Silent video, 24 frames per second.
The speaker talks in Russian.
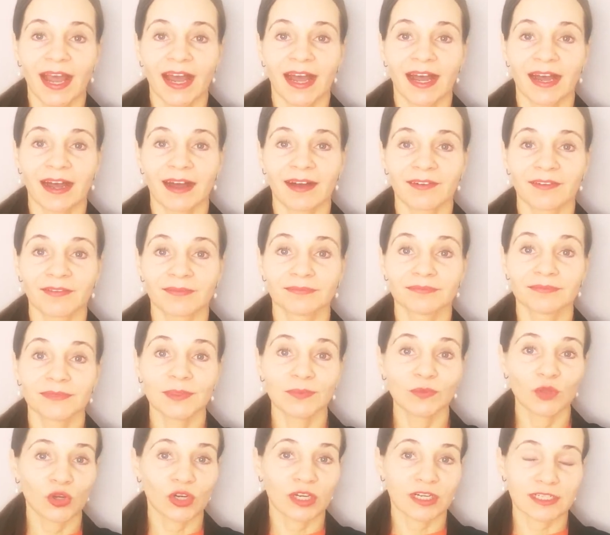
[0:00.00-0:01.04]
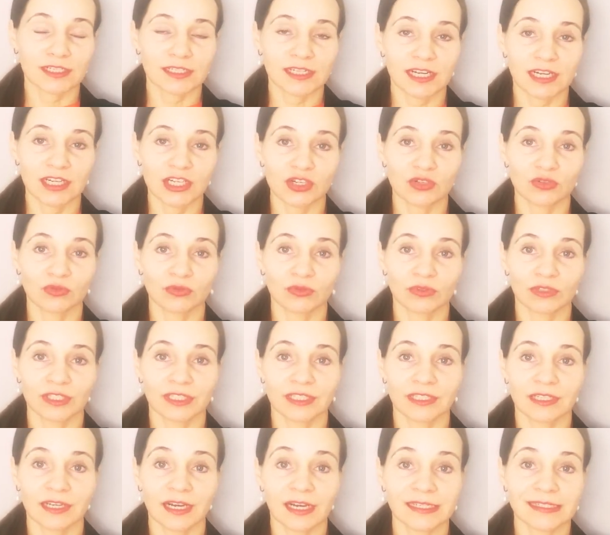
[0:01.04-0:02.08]
Э, немного расскажу
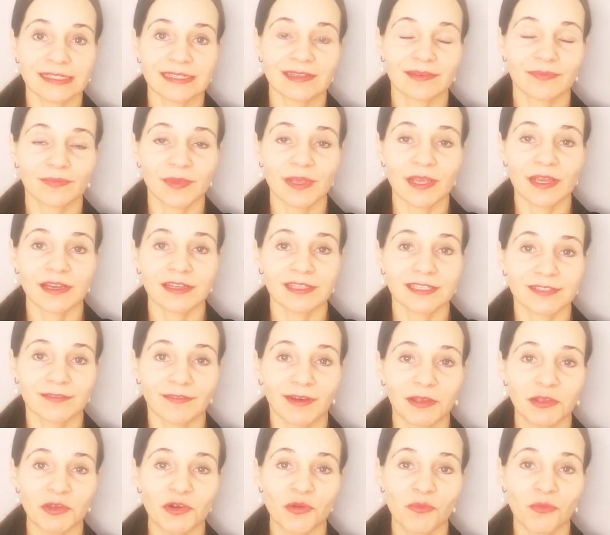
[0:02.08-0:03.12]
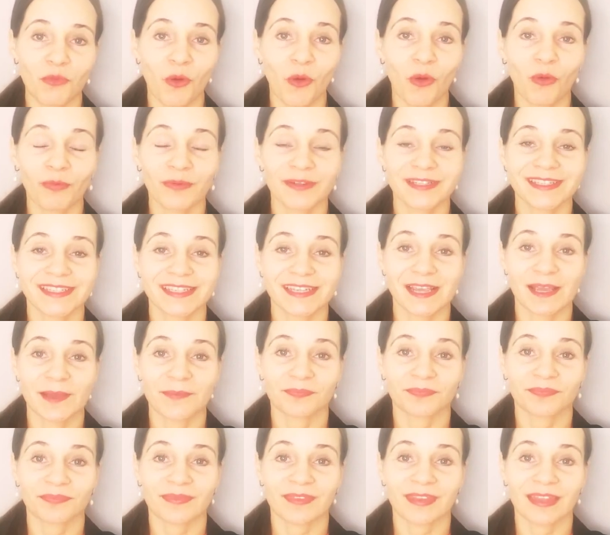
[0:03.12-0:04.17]
и о себе, о своем
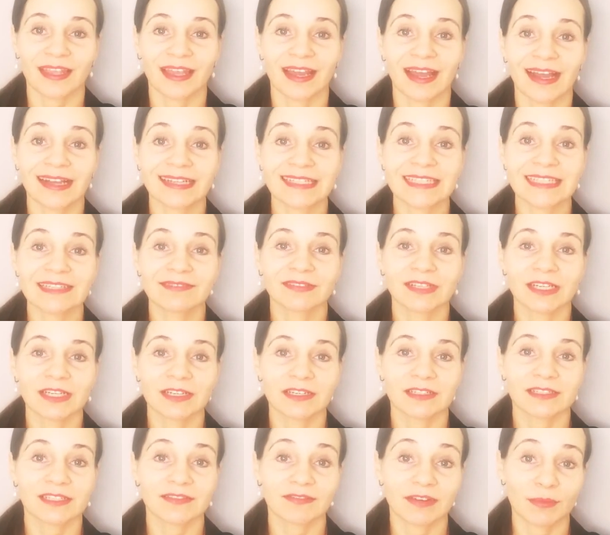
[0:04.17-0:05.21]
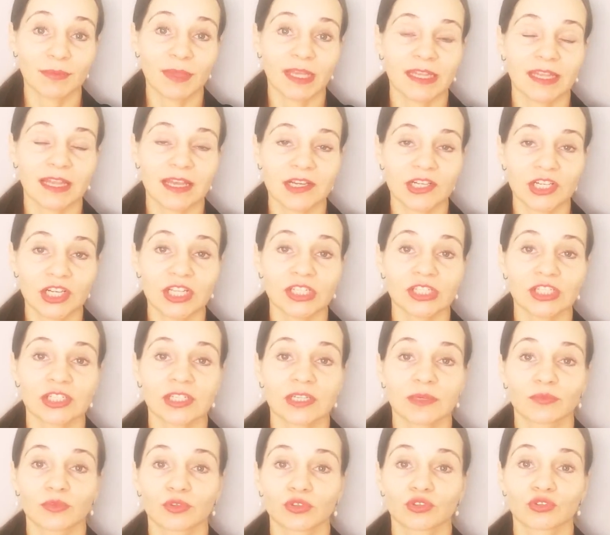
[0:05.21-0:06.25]
опыте. Активная современная
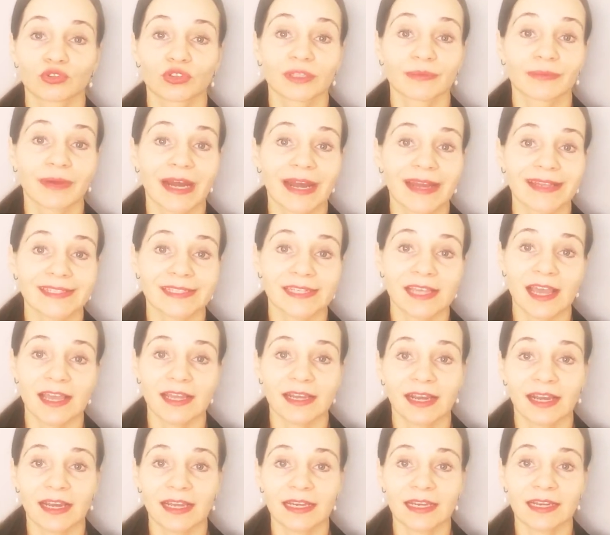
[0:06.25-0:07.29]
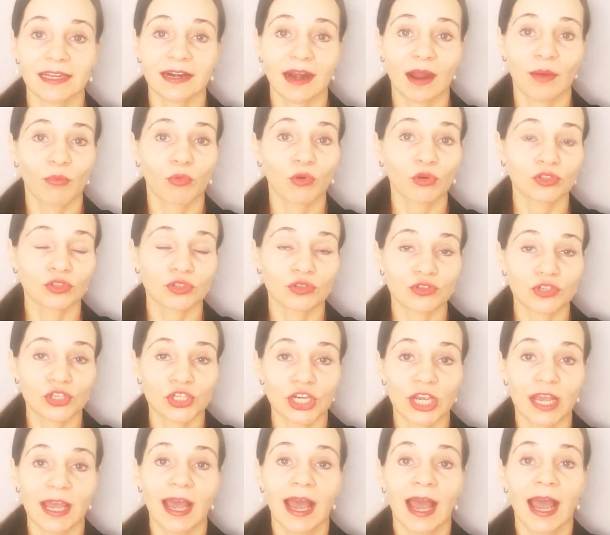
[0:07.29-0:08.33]
женщина, будь то домохозяйка или
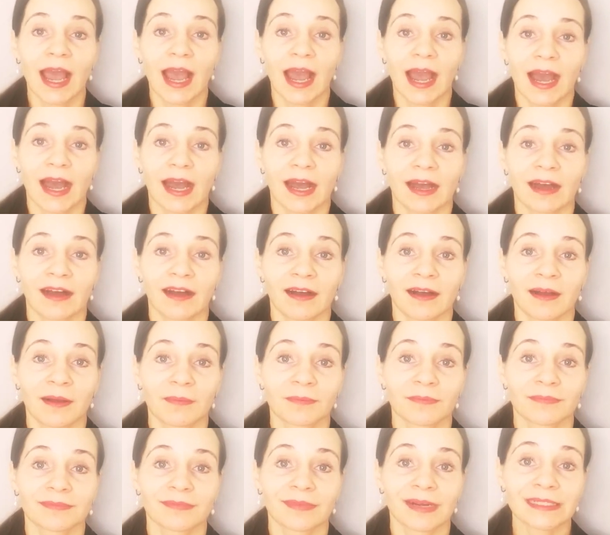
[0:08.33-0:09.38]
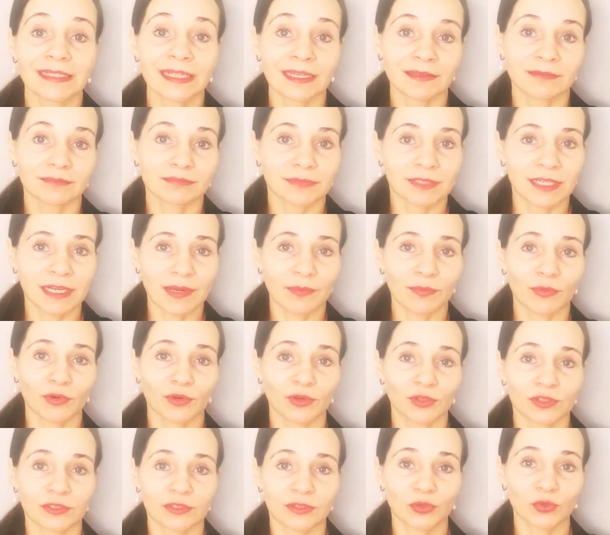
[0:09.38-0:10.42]
работающая, э, она
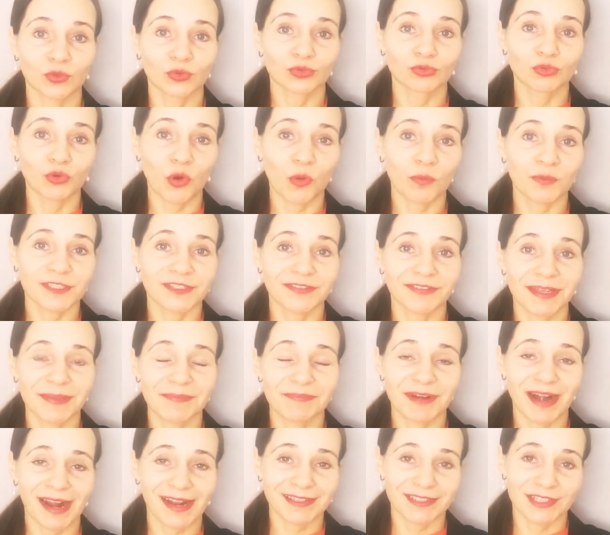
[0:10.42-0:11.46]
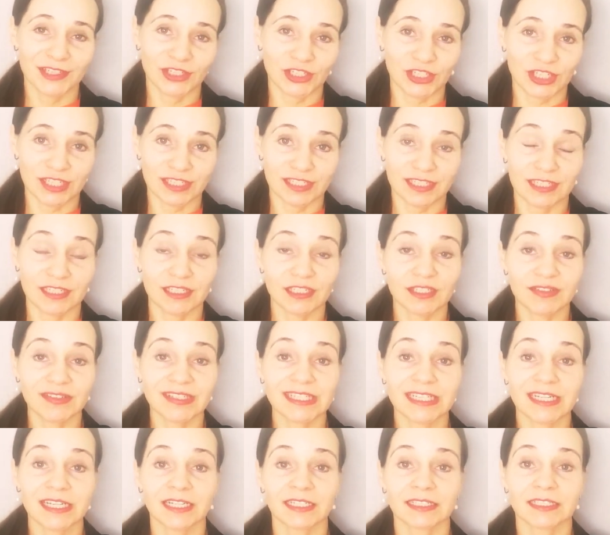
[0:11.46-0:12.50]
требует удобства и практичности.
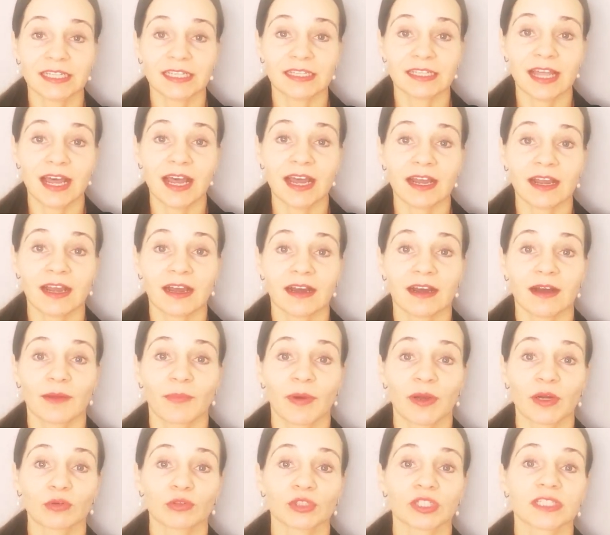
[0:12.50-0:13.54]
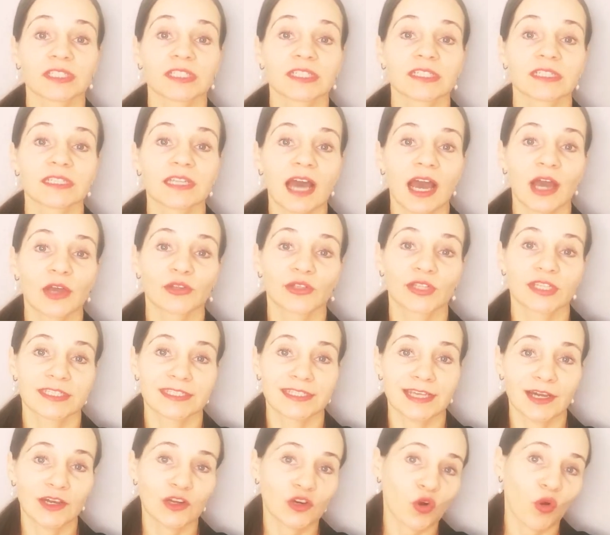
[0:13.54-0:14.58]
Действительно, это так. Порой надоедают
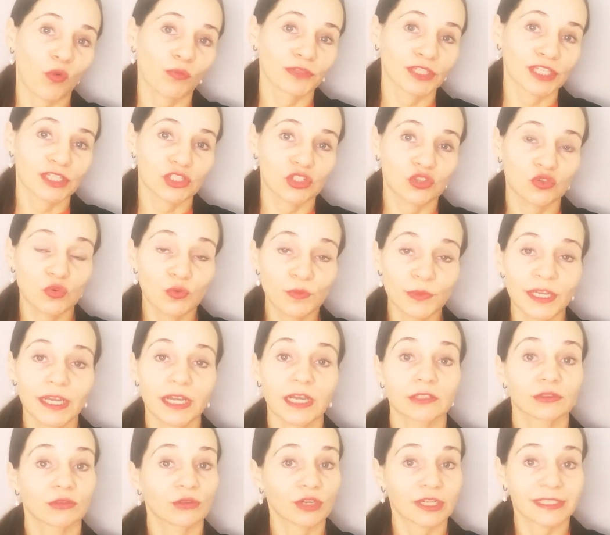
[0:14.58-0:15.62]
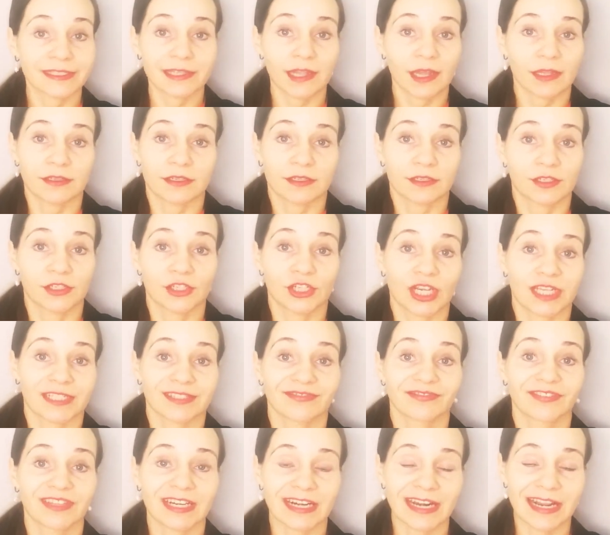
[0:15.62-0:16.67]
эти огромные сумки, которые, кстати, сейчас
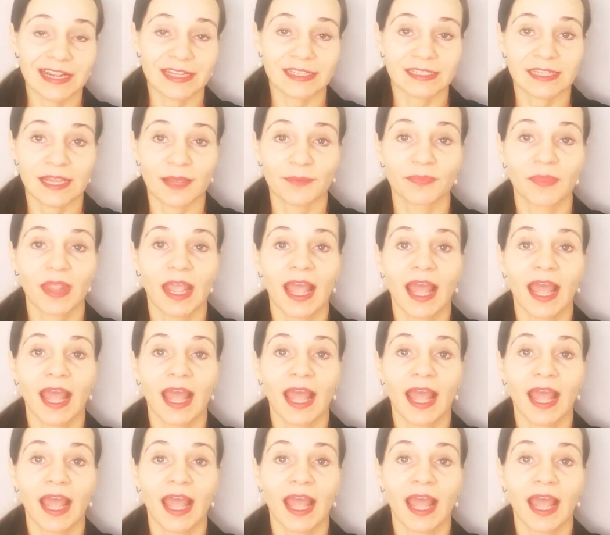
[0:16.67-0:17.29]
в тренде.